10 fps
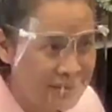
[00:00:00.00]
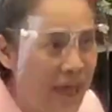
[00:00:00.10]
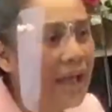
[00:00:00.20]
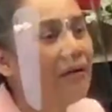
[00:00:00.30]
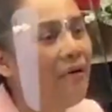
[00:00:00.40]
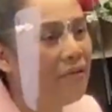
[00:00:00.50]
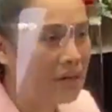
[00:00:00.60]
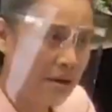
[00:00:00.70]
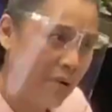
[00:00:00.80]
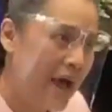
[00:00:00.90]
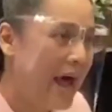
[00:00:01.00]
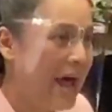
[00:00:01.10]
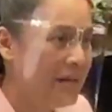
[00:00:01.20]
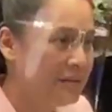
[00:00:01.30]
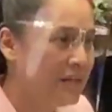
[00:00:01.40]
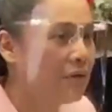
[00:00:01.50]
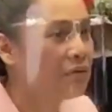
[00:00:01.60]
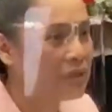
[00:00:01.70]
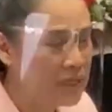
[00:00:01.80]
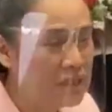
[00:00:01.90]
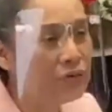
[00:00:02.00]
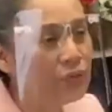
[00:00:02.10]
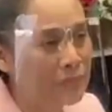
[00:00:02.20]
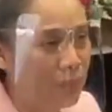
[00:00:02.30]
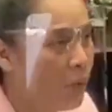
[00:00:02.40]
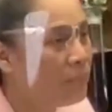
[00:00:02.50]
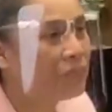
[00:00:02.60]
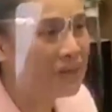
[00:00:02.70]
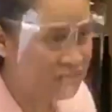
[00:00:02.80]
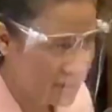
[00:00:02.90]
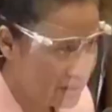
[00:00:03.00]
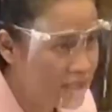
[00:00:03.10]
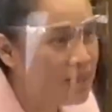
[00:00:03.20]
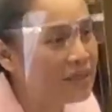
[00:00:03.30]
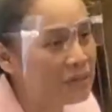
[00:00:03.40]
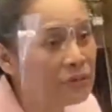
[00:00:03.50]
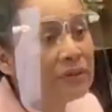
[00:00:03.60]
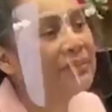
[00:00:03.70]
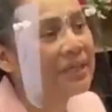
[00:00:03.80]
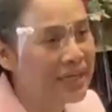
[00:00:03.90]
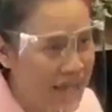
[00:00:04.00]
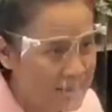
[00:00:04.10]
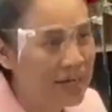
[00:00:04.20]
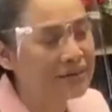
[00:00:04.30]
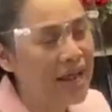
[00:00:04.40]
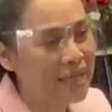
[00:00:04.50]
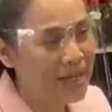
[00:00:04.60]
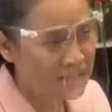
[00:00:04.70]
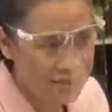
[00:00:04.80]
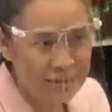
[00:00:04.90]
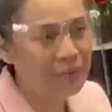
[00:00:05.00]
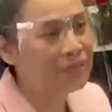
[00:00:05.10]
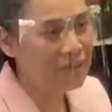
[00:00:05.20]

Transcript: แจ้งข้อกล่าวหา ในกรณีที่ตรวจพบในสิ่งที่จะต้องดำเนินการอย่างไร อันนี้เรา